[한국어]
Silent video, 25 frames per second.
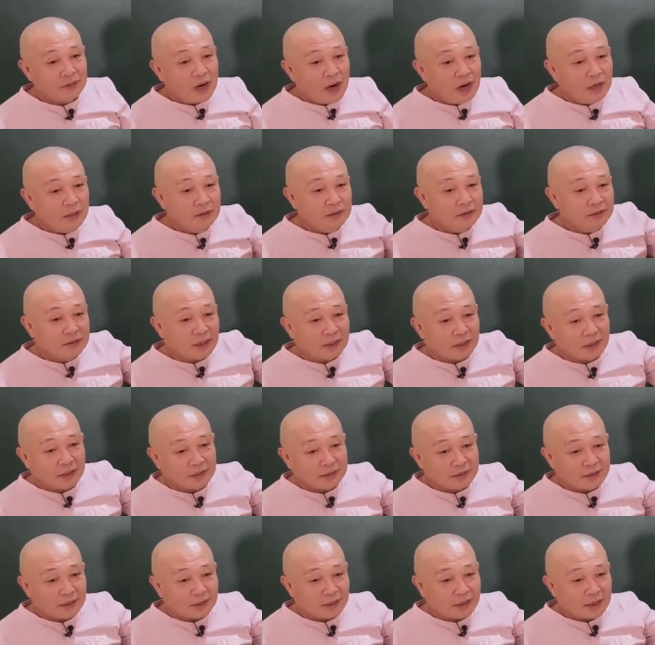가을
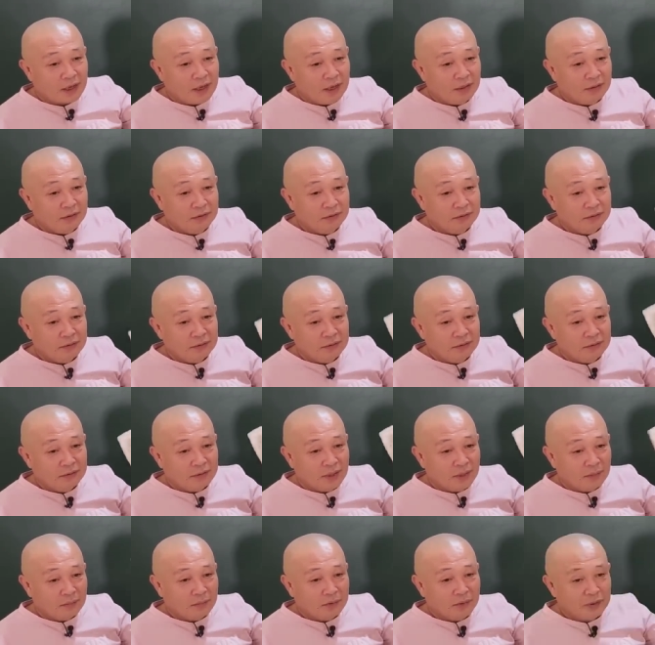사랑이잖아.
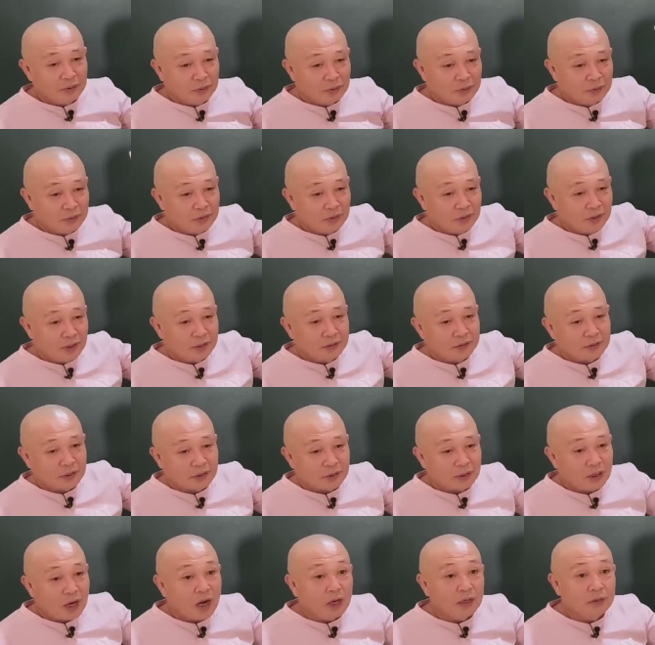가을을 남기고 떠난
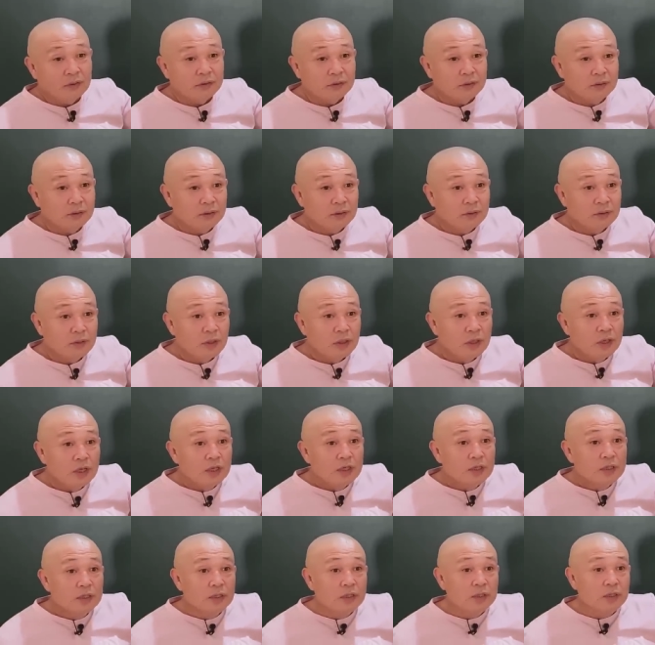사랑. 가을은
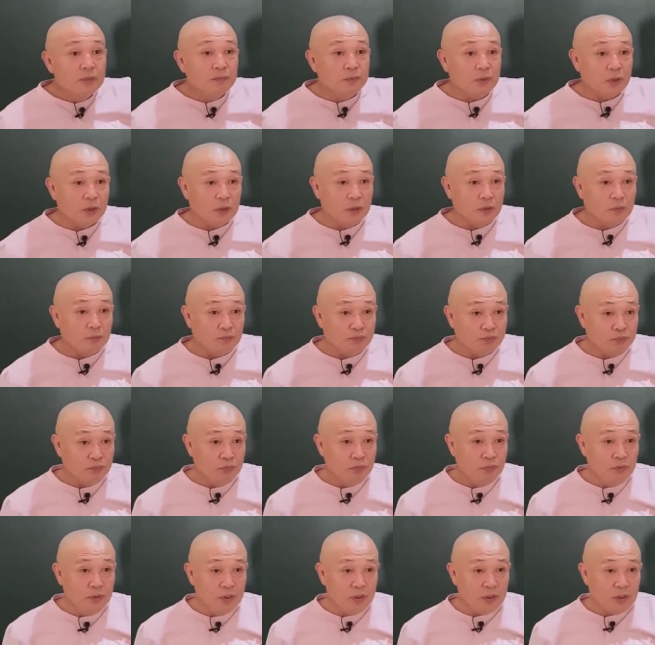이별,
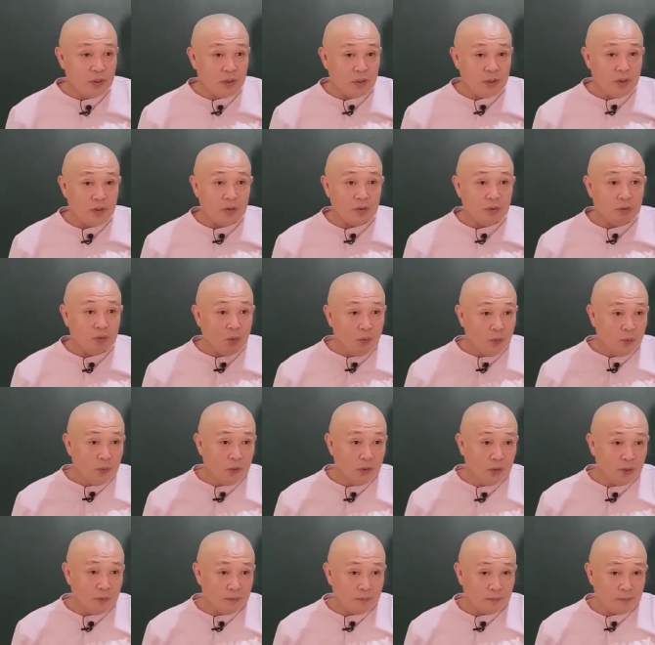분리,
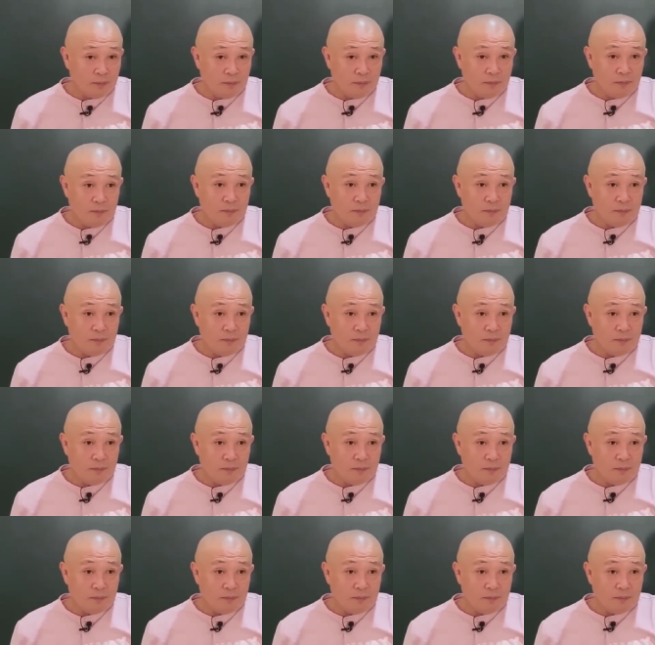독립.